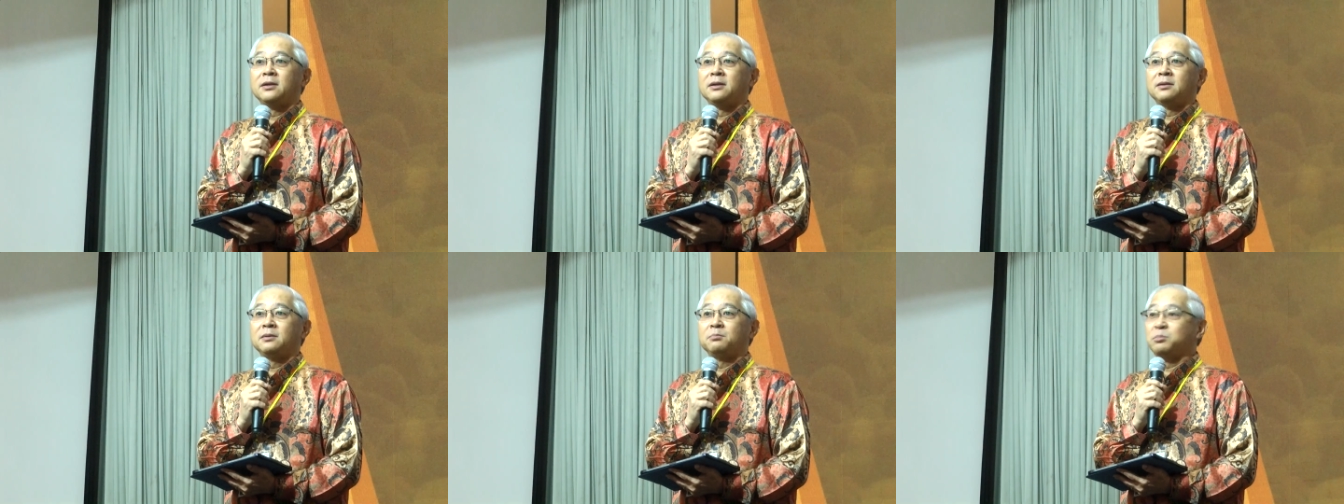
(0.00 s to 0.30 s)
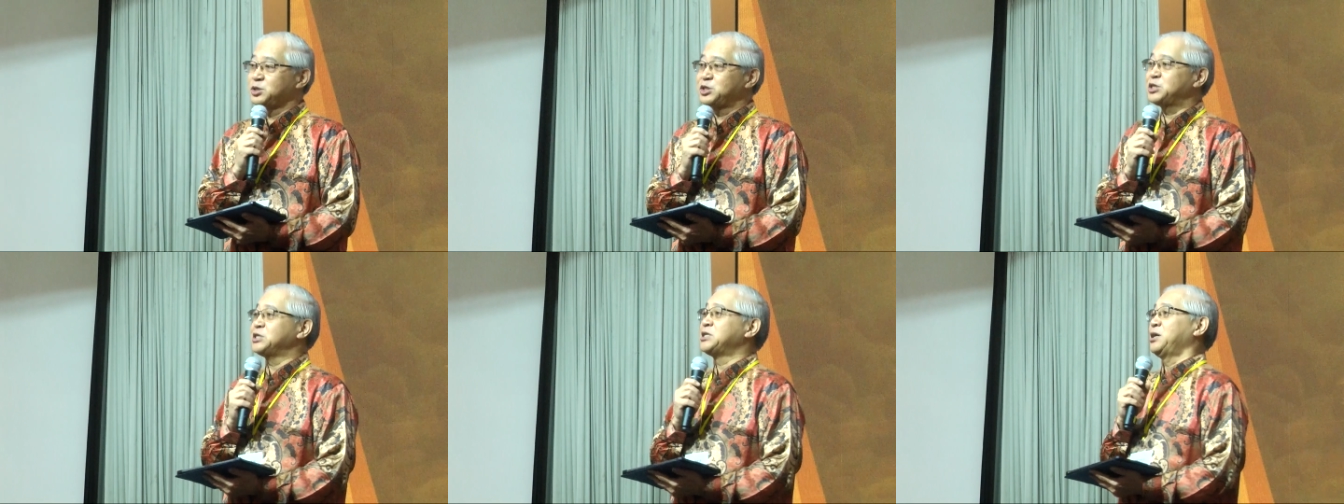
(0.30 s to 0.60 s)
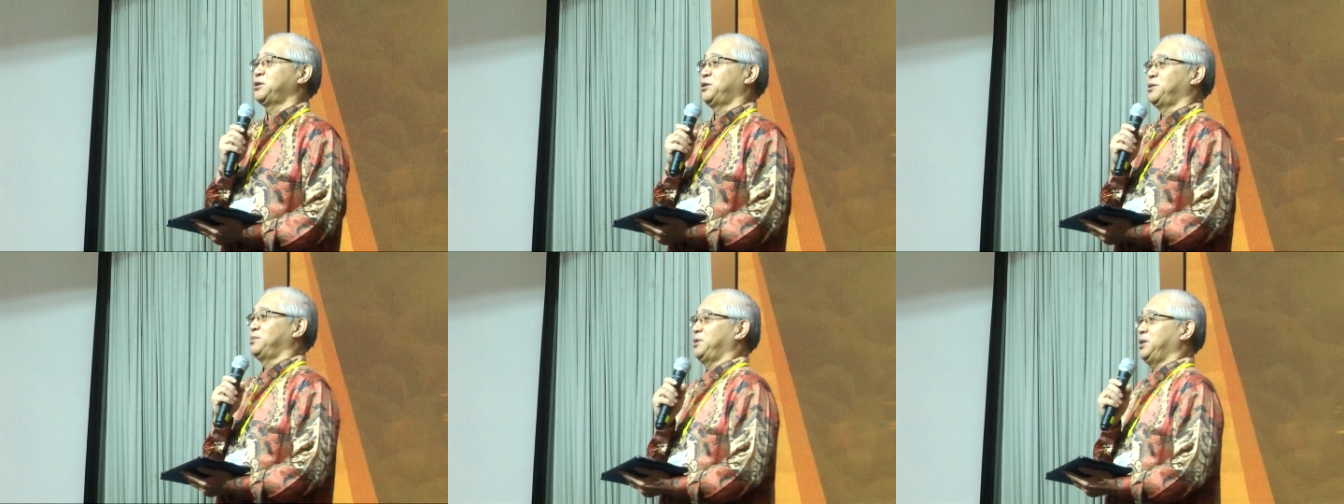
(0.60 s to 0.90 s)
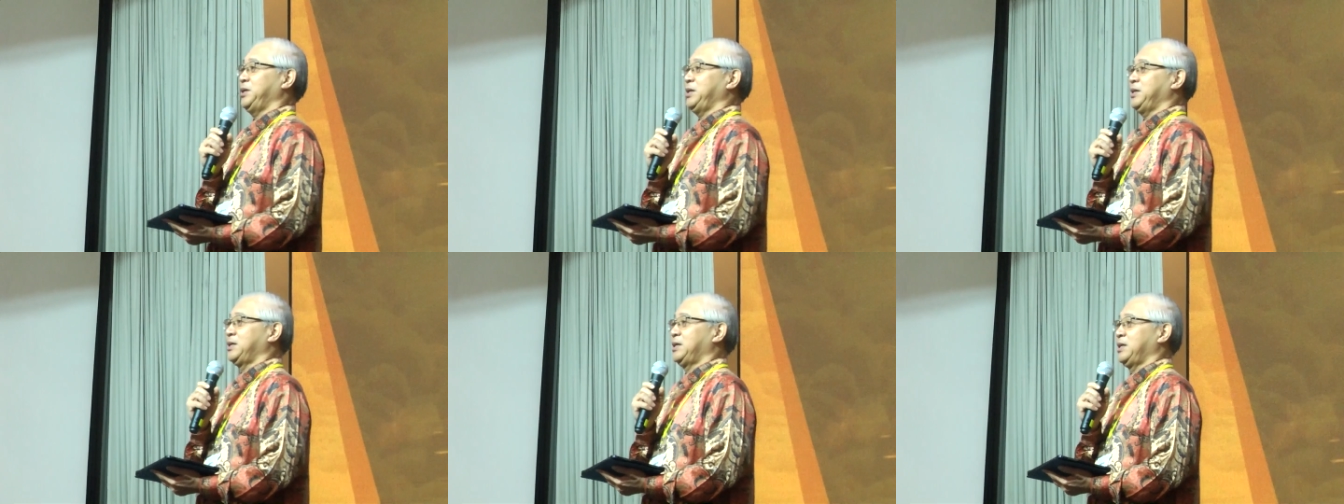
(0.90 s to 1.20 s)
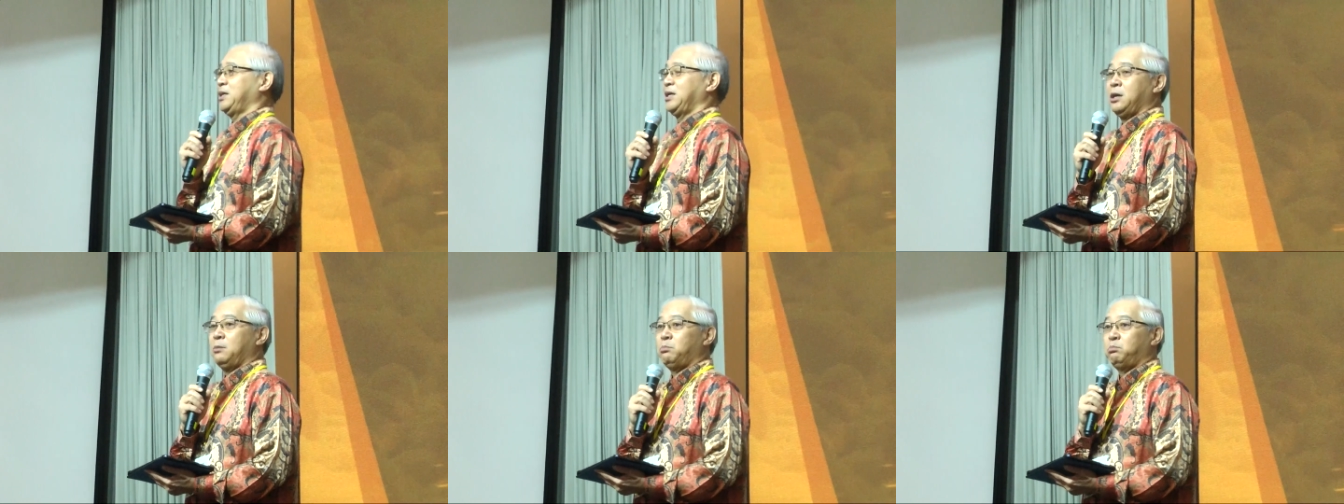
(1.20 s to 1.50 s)
不知道对不对？
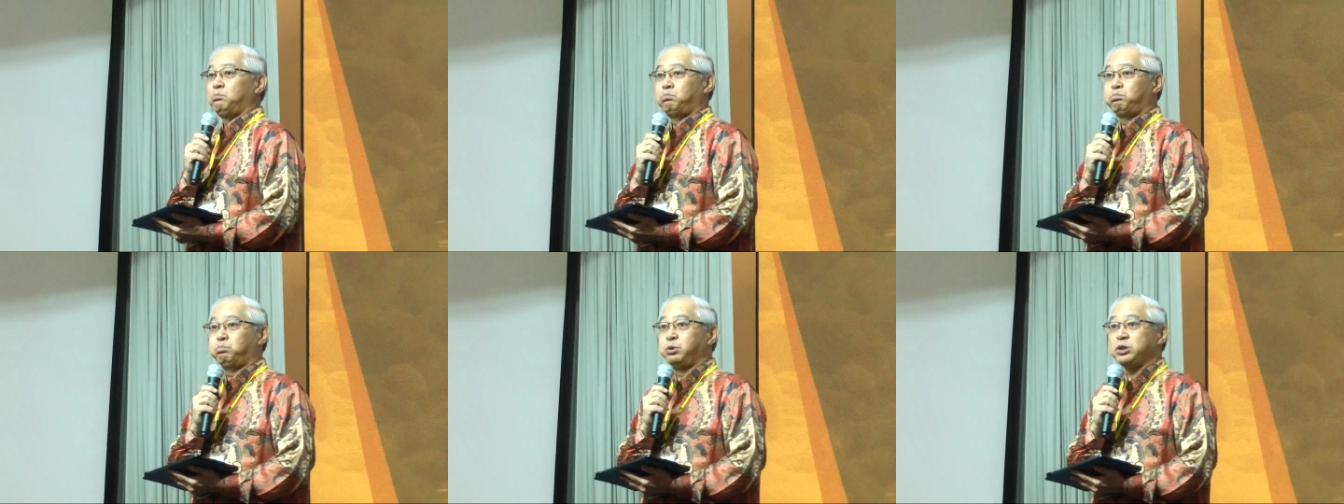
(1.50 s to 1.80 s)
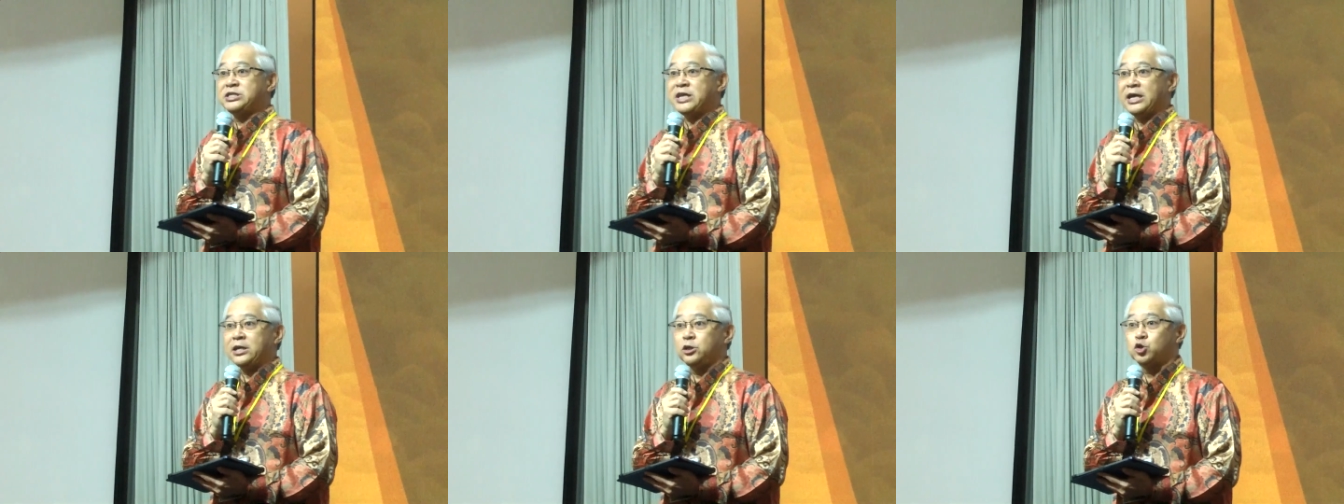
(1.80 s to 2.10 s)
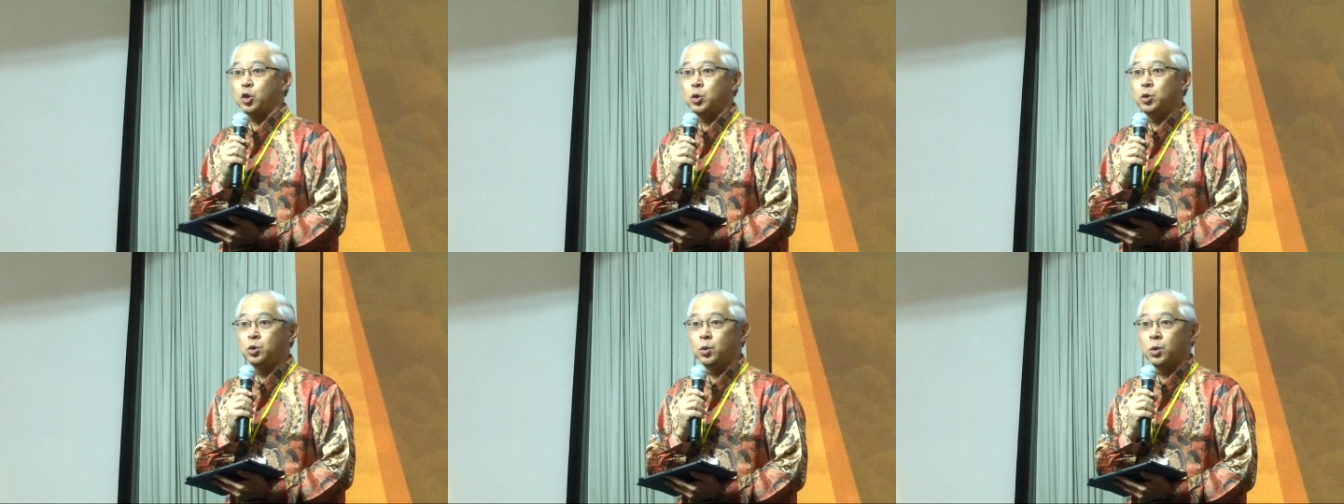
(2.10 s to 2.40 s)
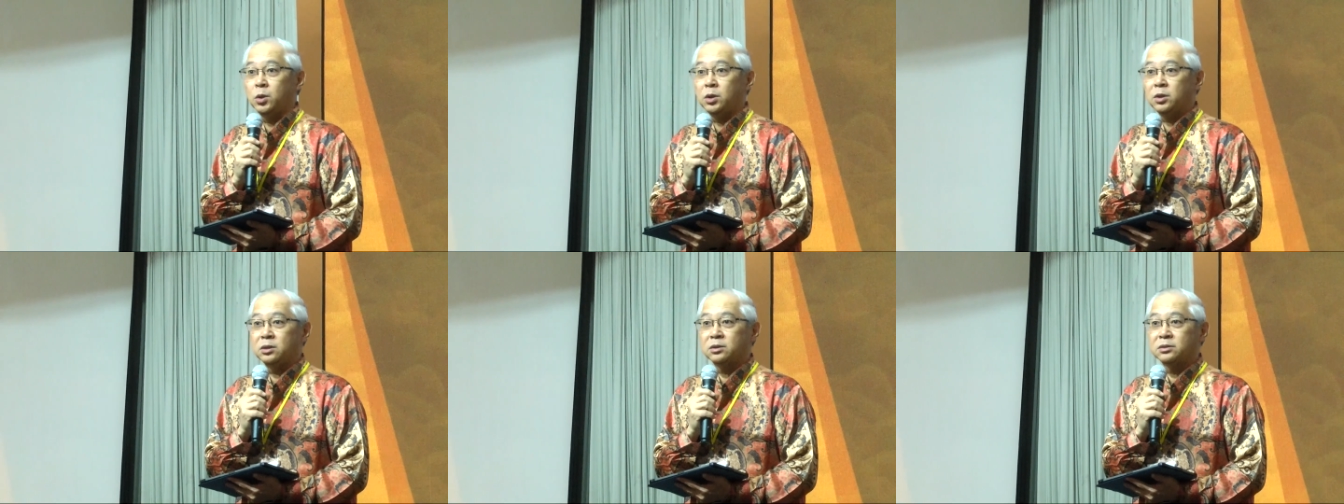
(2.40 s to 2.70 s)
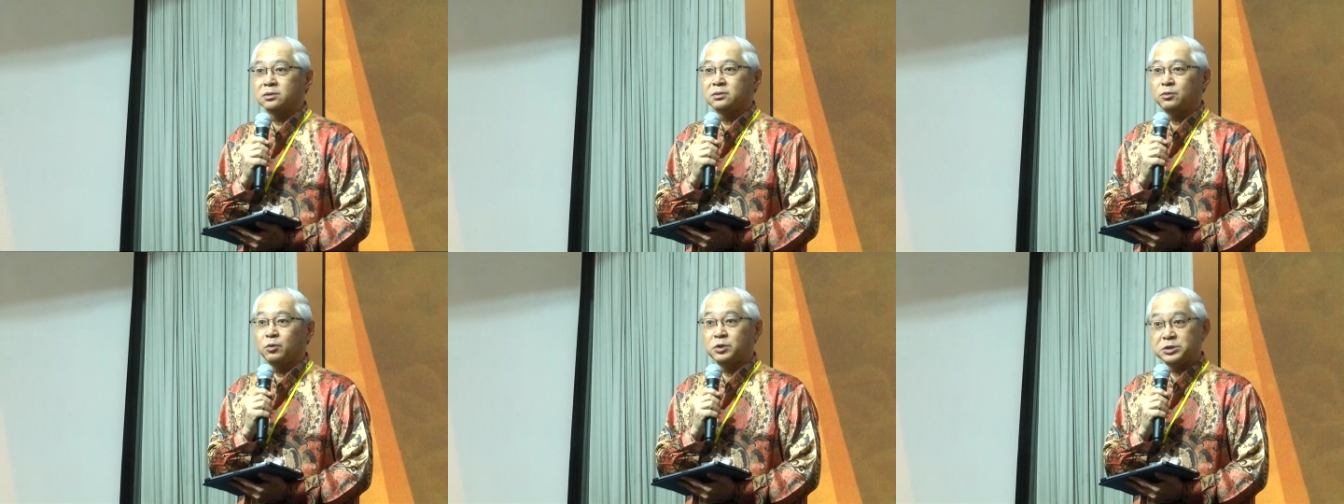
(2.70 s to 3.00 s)
不在中国，
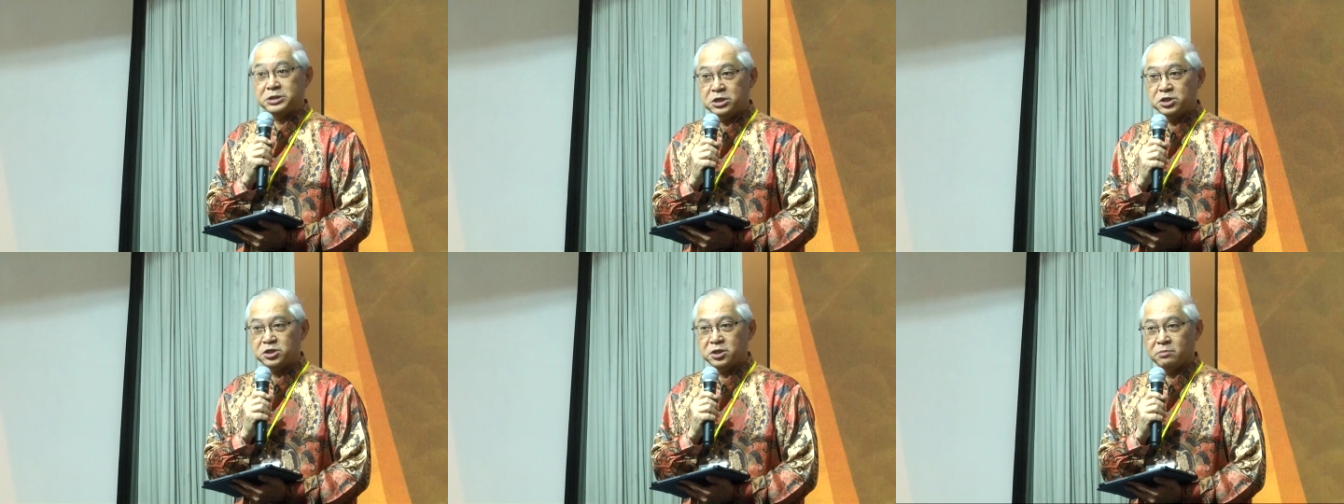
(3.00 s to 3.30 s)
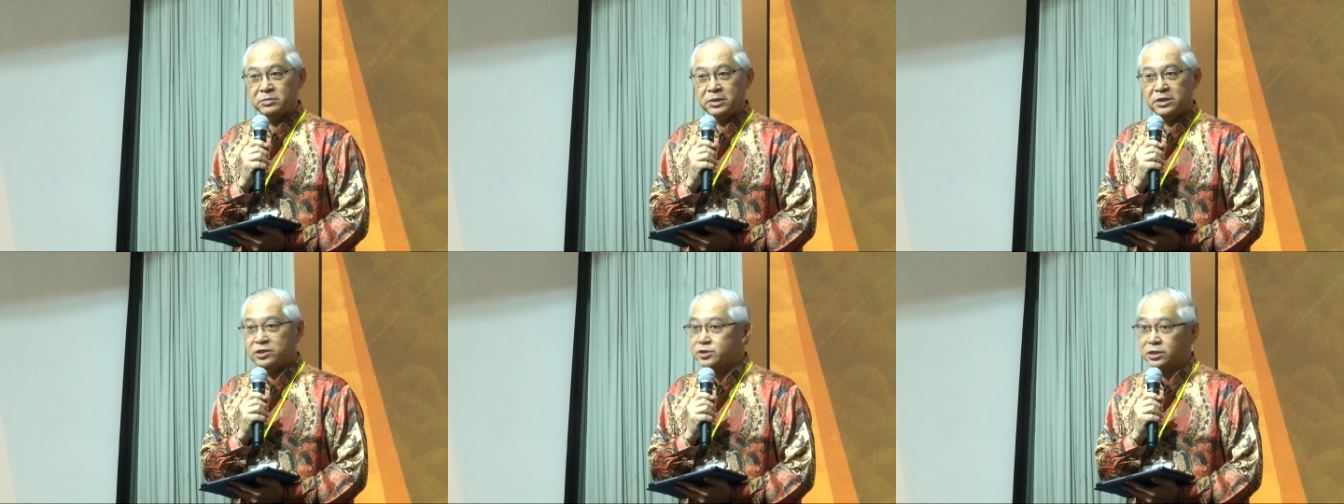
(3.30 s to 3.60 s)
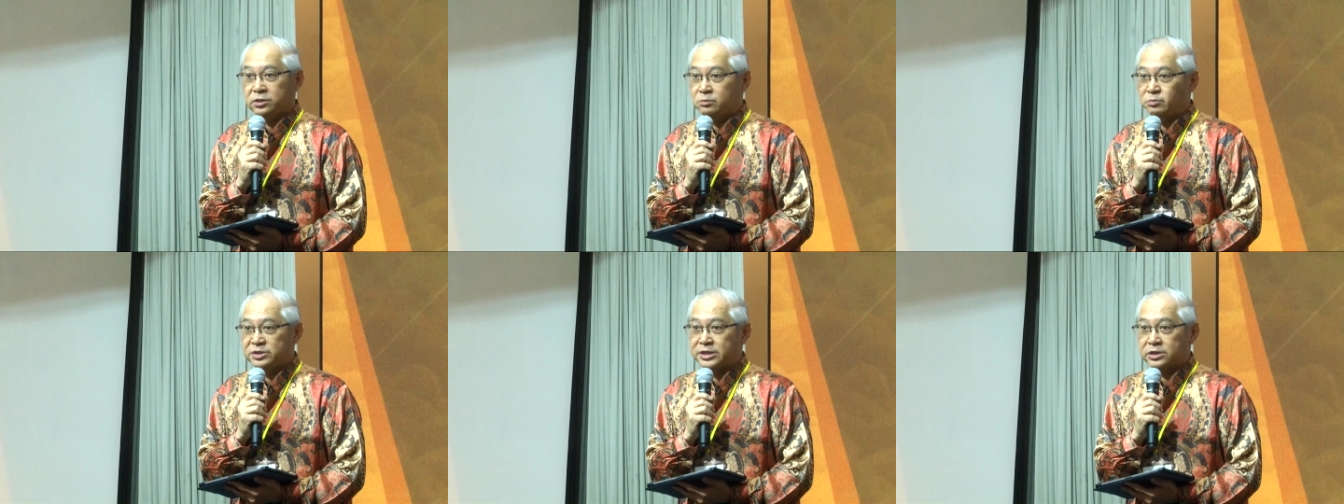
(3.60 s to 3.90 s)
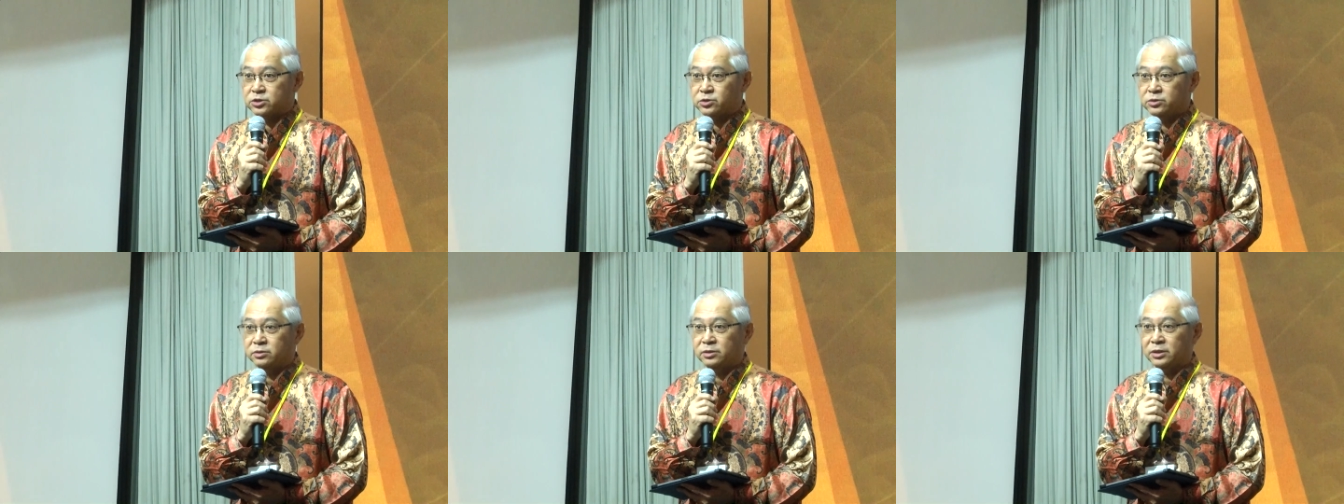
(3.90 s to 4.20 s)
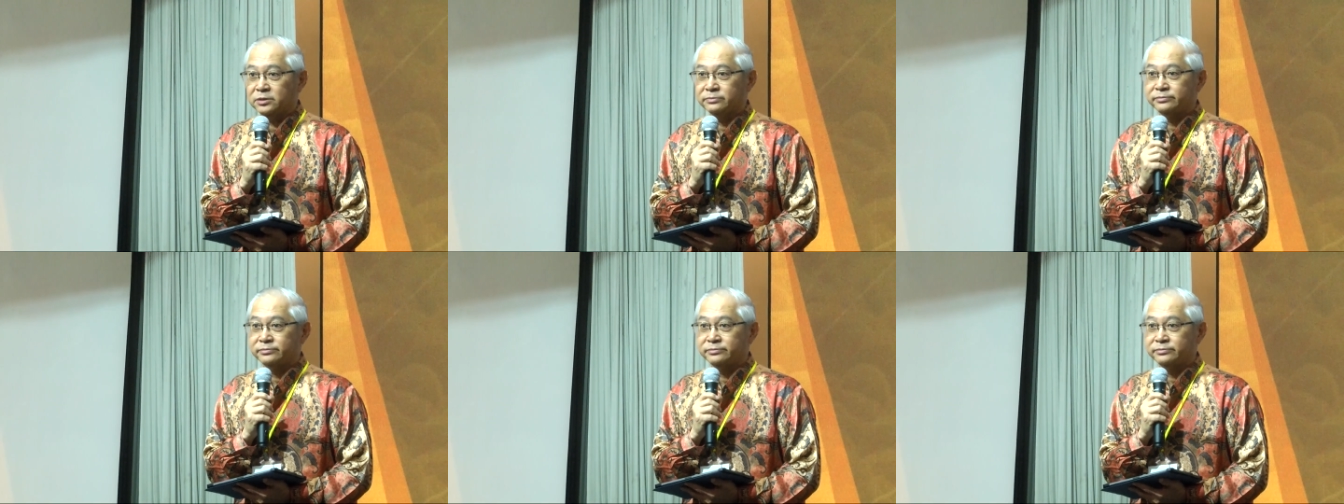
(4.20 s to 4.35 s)
我先声明，真的不在中国。